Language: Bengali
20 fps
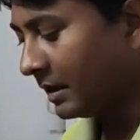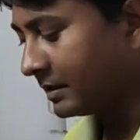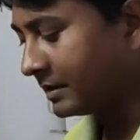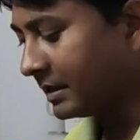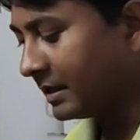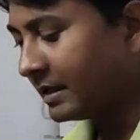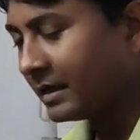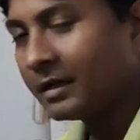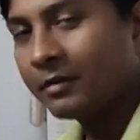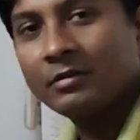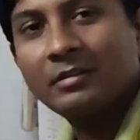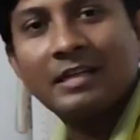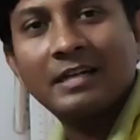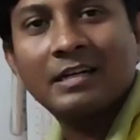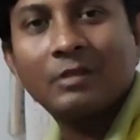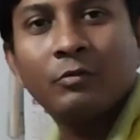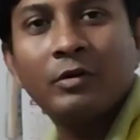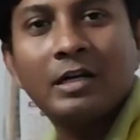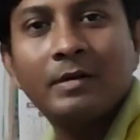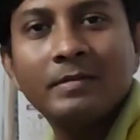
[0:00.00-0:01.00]
আচ্ছা এটা হচ্ছে
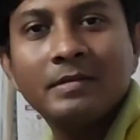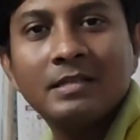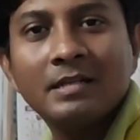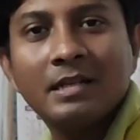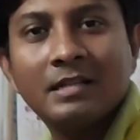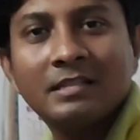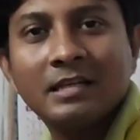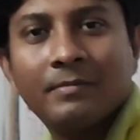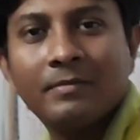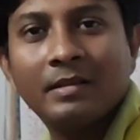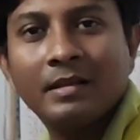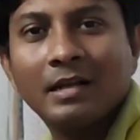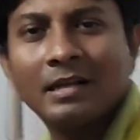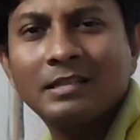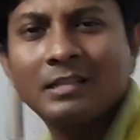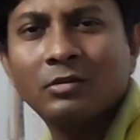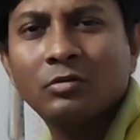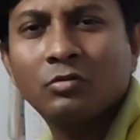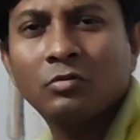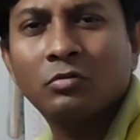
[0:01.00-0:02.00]
একটা ওয়েট মেশিন আছে আমাদের
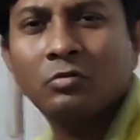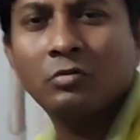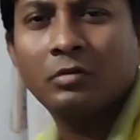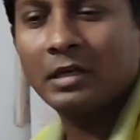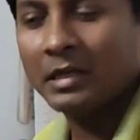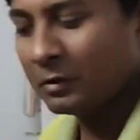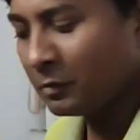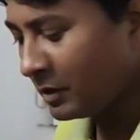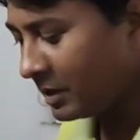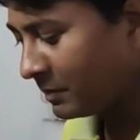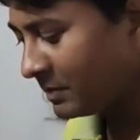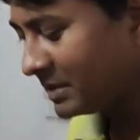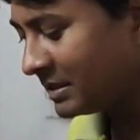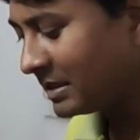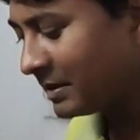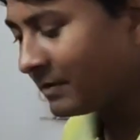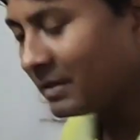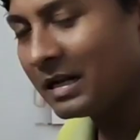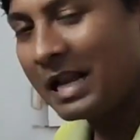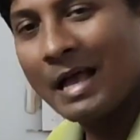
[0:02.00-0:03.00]
কাছে তো এই ওয়েট
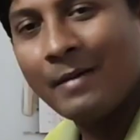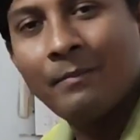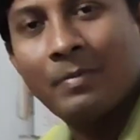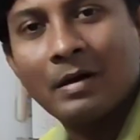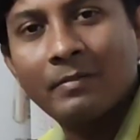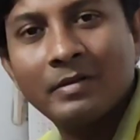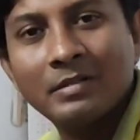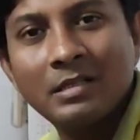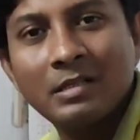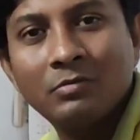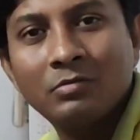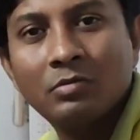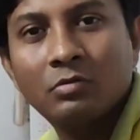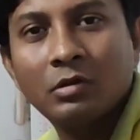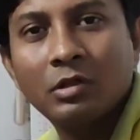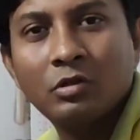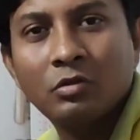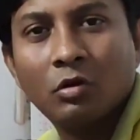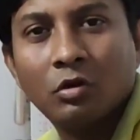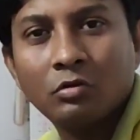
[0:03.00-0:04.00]
মেশিনটা আমাদের ল্যাব পারপাসে ইউজ
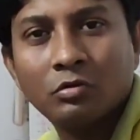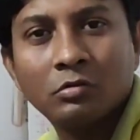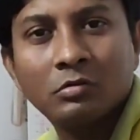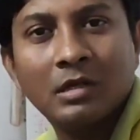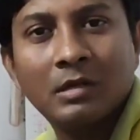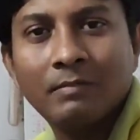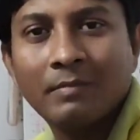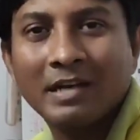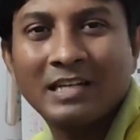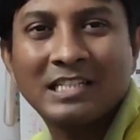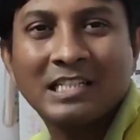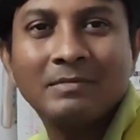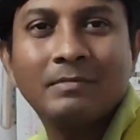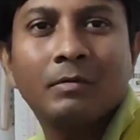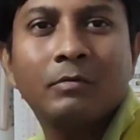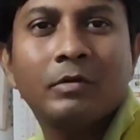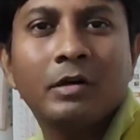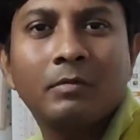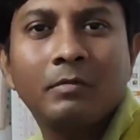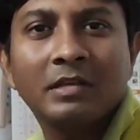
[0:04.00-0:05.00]
করি ছশো গ্রাম
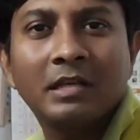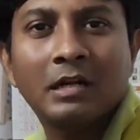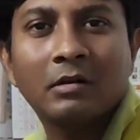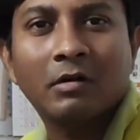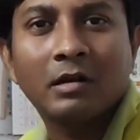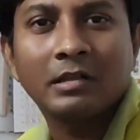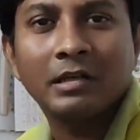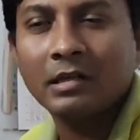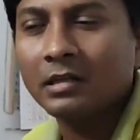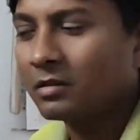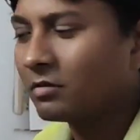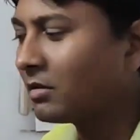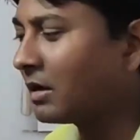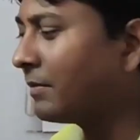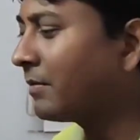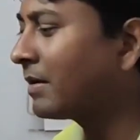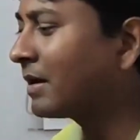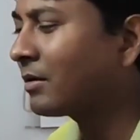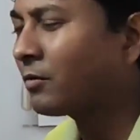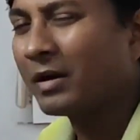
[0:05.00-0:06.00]
ম্যাক্সিমাম ওয়েট মেজার করা যায় তো
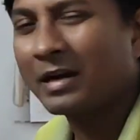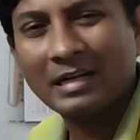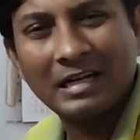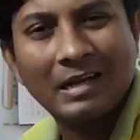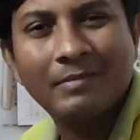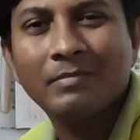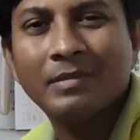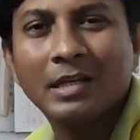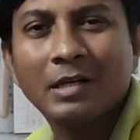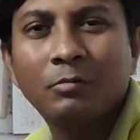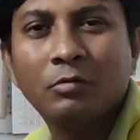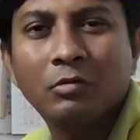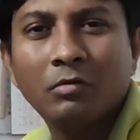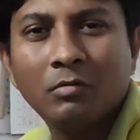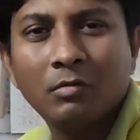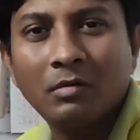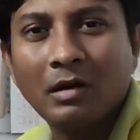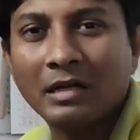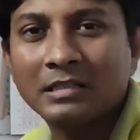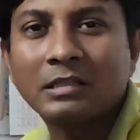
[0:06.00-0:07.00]
আমরা কয়েকটা আম দেখবো
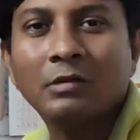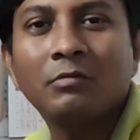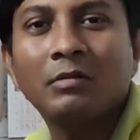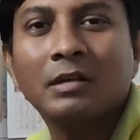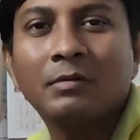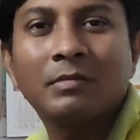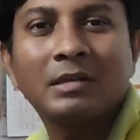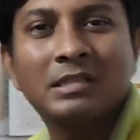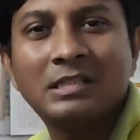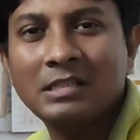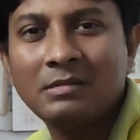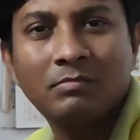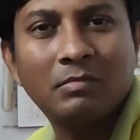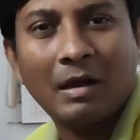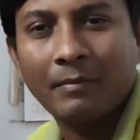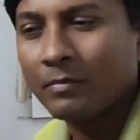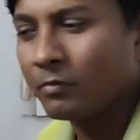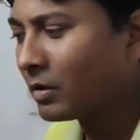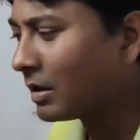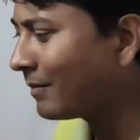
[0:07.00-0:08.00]
আশা করি বেশি
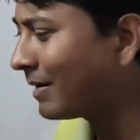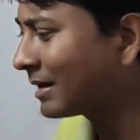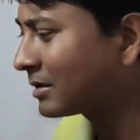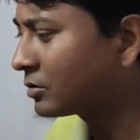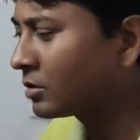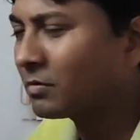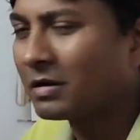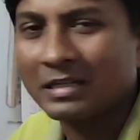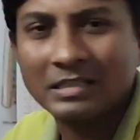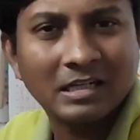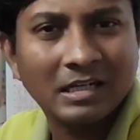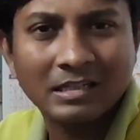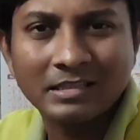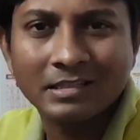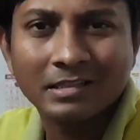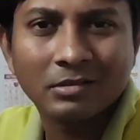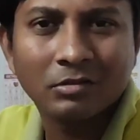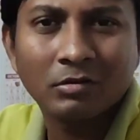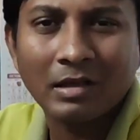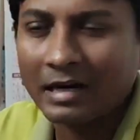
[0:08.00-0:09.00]
আমি বললাম আটশোর
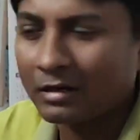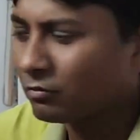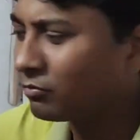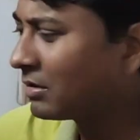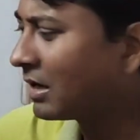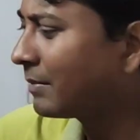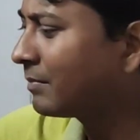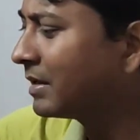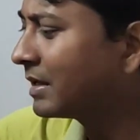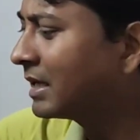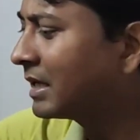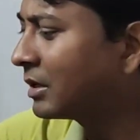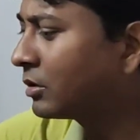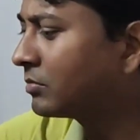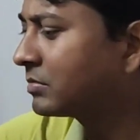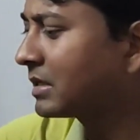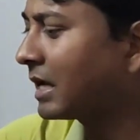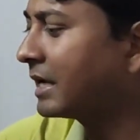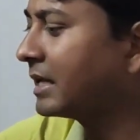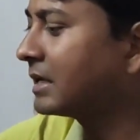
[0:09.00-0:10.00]
কাছাকাছি আছে তো এক দুটো আম দেখি
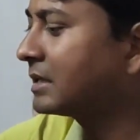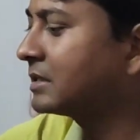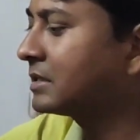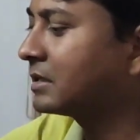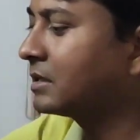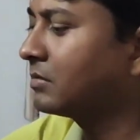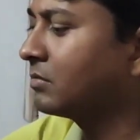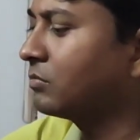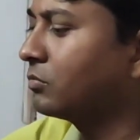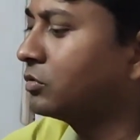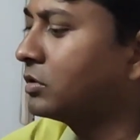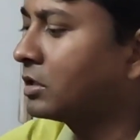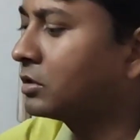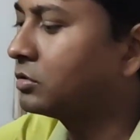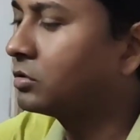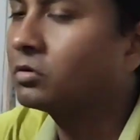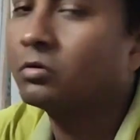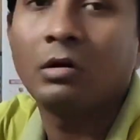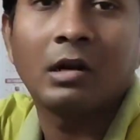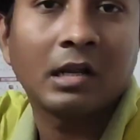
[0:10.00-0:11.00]
কীরকম সাইজ আছে সেটা বোঝার
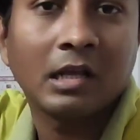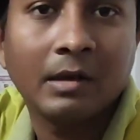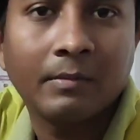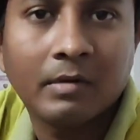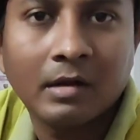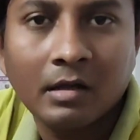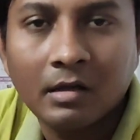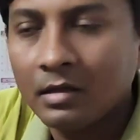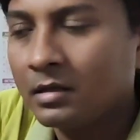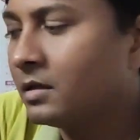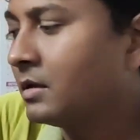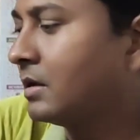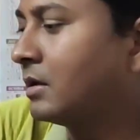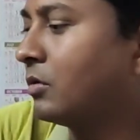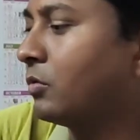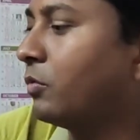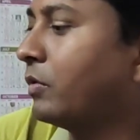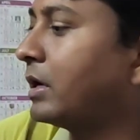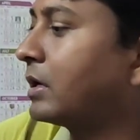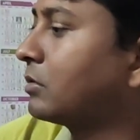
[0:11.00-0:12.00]
জন্য আর কি আমরা
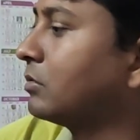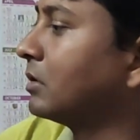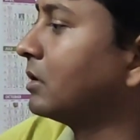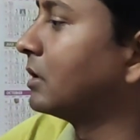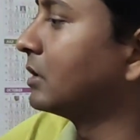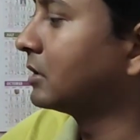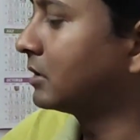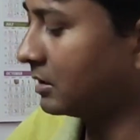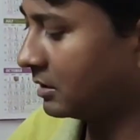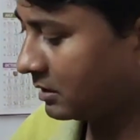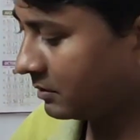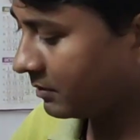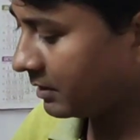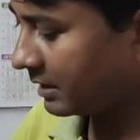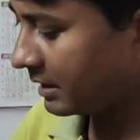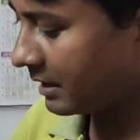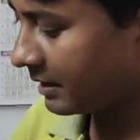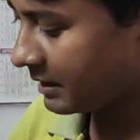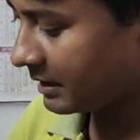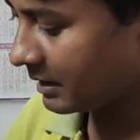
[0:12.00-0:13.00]
ওয়েট করে নিচ্ছি যেমন
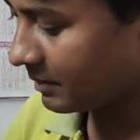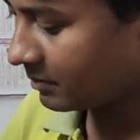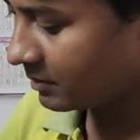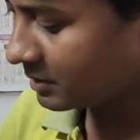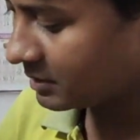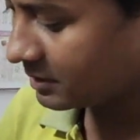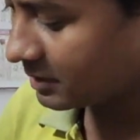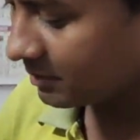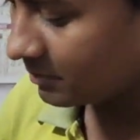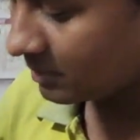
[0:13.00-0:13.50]
এটা একটা আম দিচ্ছি